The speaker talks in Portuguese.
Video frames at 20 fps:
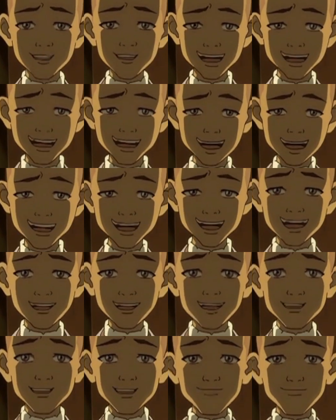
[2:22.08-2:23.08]

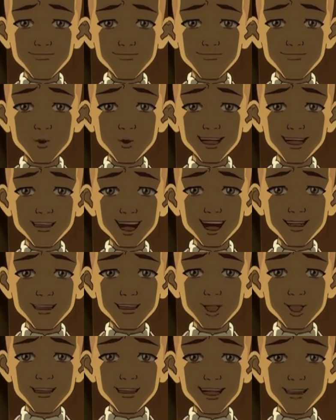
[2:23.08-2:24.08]
É, Vamos
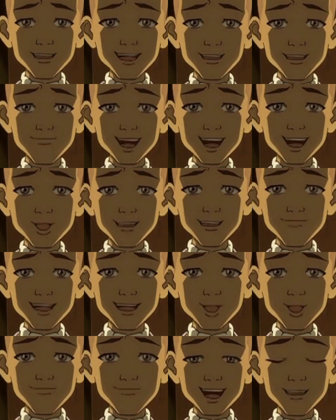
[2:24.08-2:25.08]
ser devorados por um
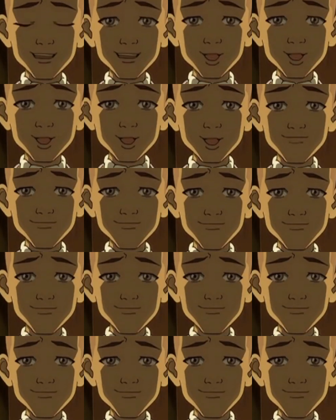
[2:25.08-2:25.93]
monstro espiritual.